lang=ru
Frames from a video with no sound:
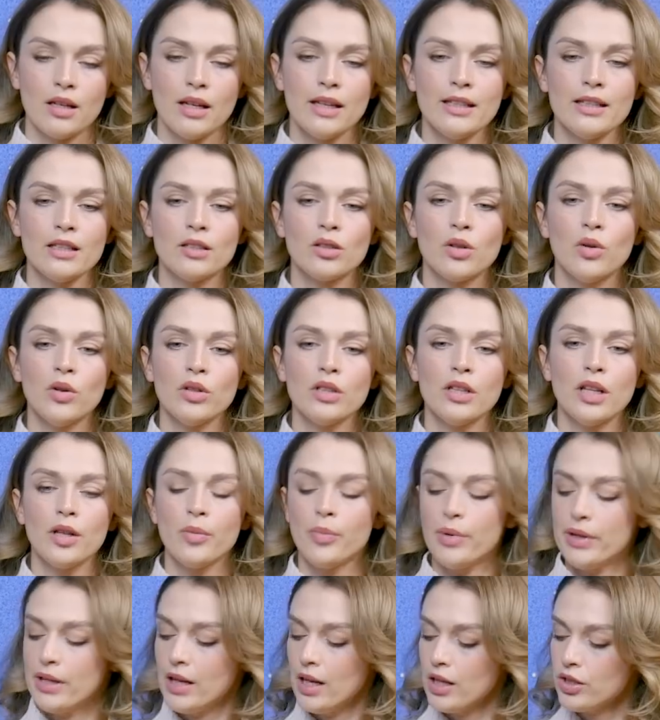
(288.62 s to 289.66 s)
Этот год дал
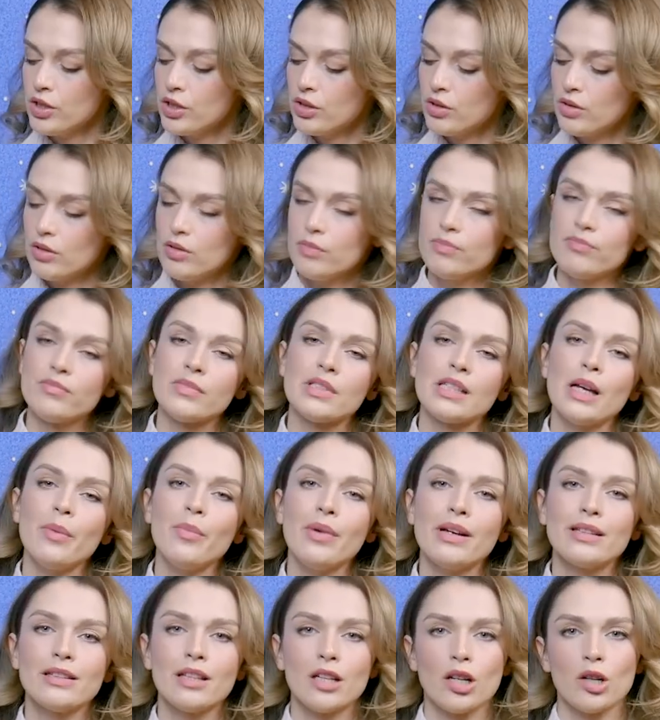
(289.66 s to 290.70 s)
понять, что
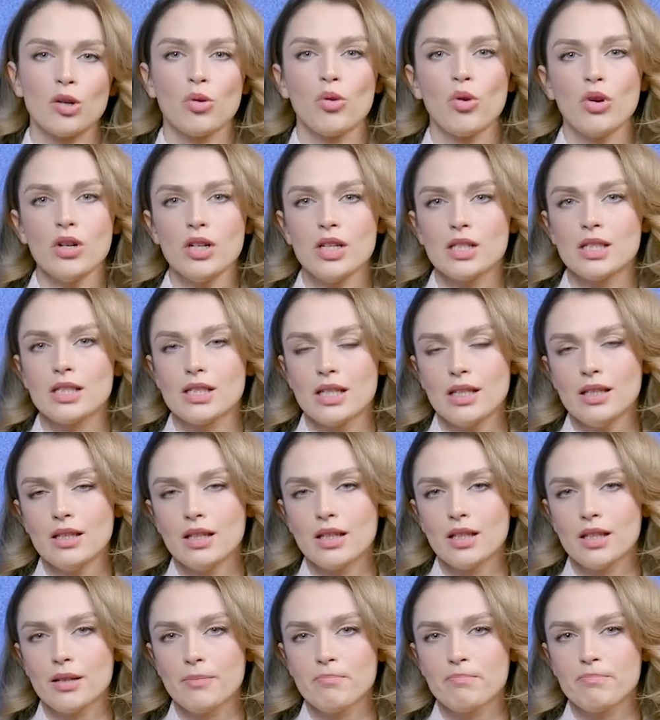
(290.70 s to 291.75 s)
самое дорогое и
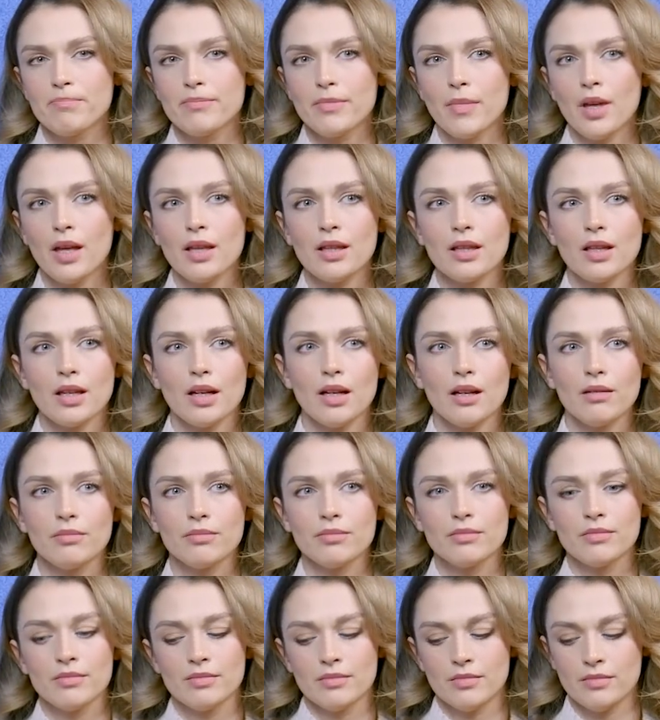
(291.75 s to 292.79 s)
ценное – это
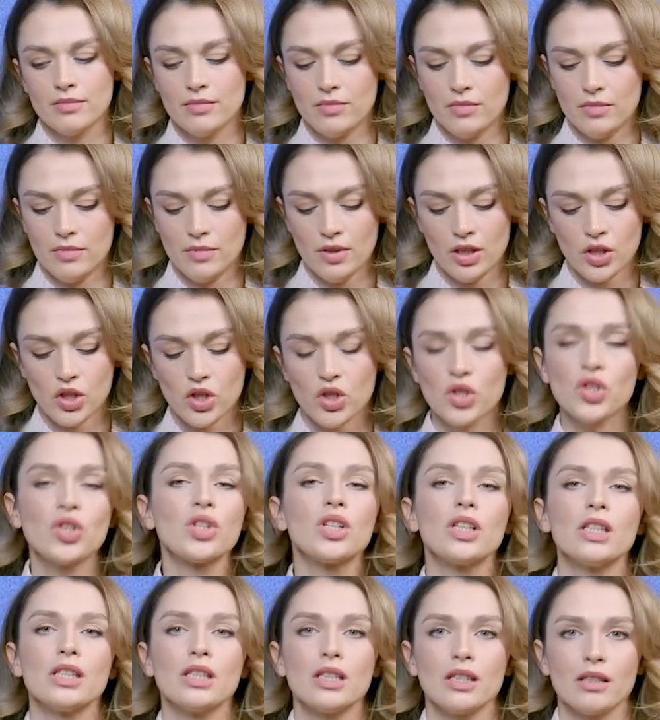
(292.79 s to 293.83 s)
наши
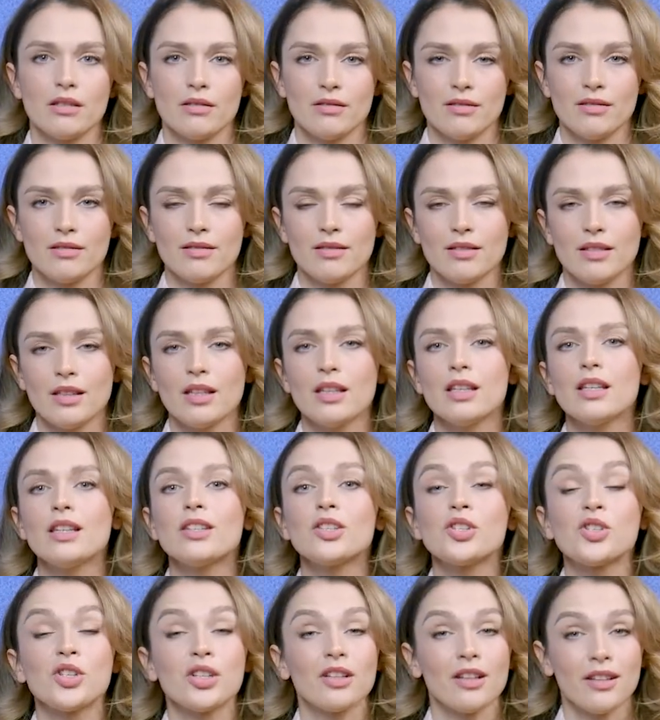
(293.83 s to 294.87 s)
жизни
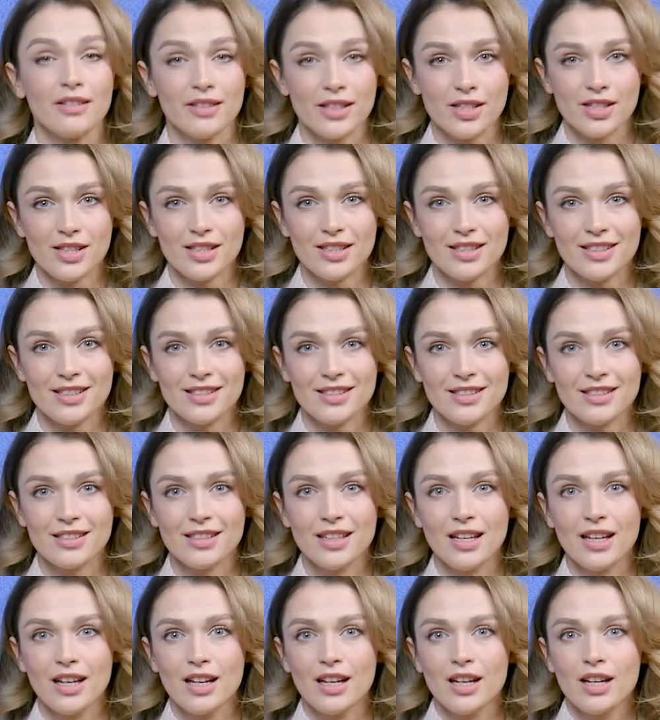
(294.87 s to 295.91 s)
и человечность.
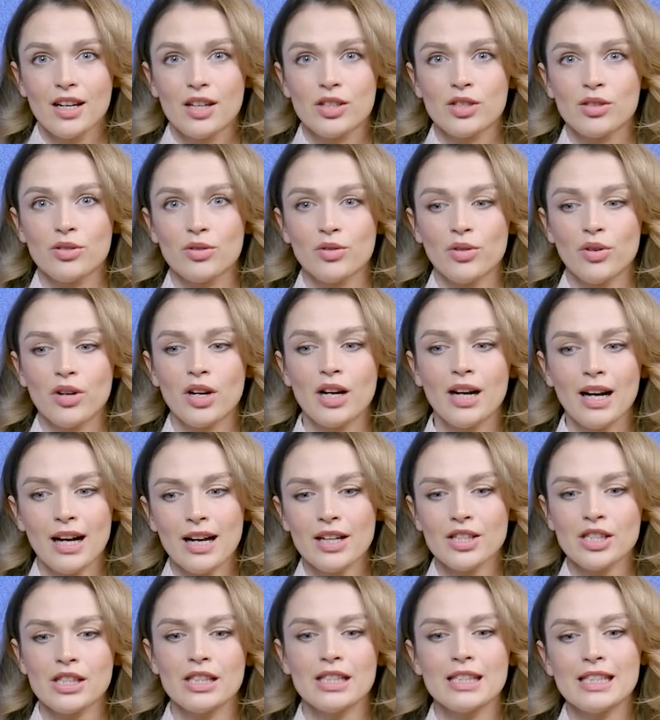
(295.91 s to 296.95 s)
Что
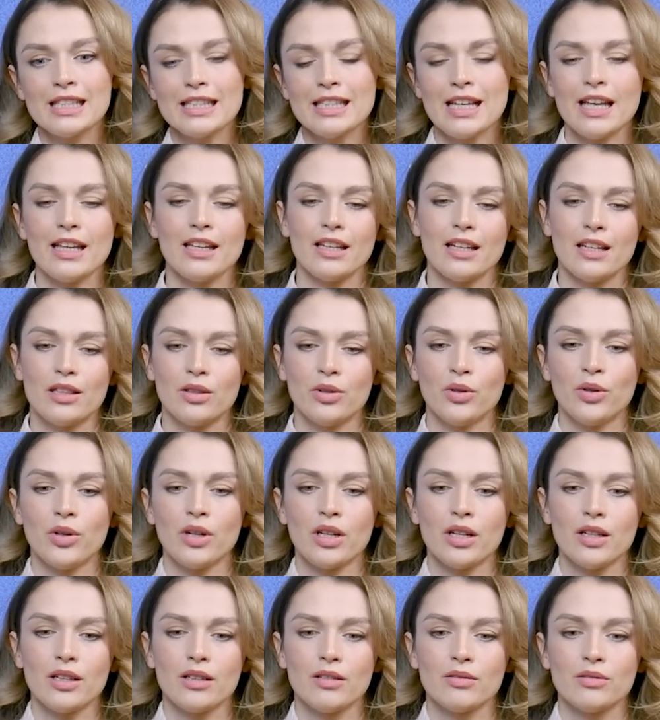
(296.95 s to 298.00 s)
каждый день,
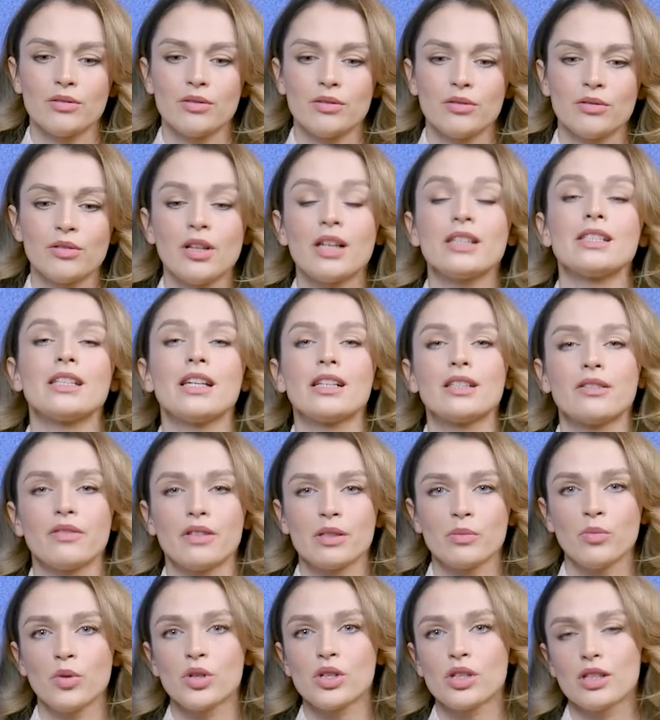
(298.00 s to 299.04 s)
который у нас есть
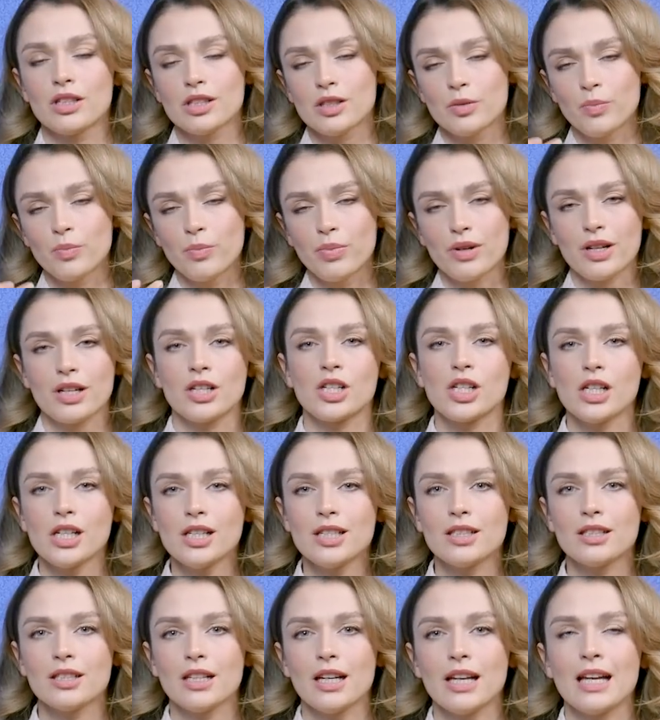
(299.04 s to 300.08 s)
возможность
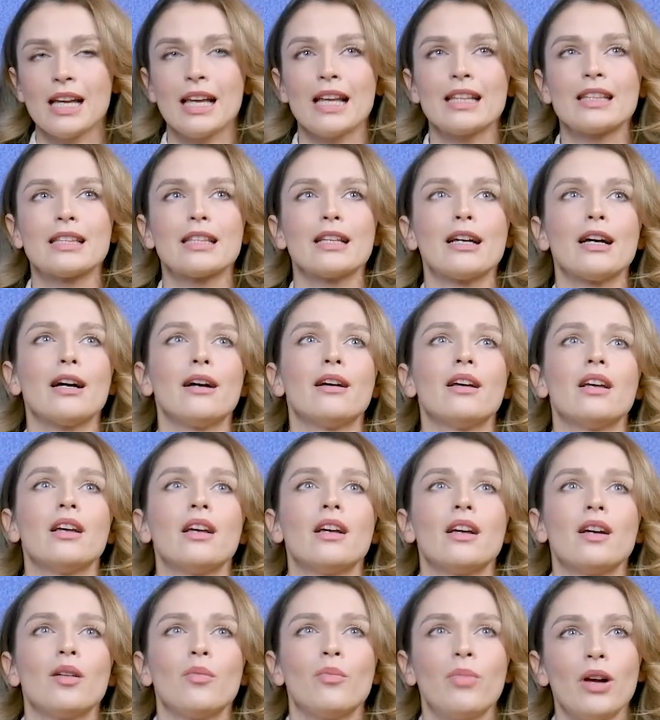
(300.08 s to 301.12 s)
прожить, это
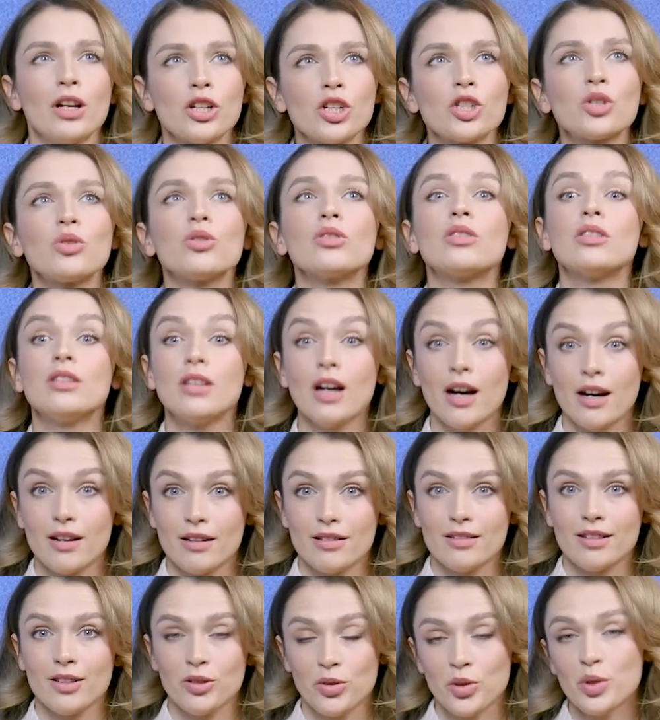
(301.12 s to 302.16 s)
большой дар,
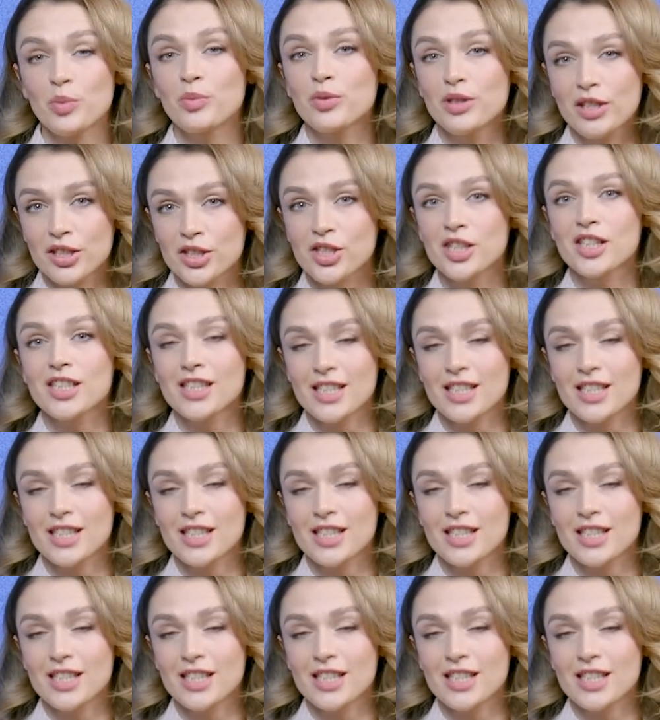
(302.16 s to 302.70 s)
который мы должны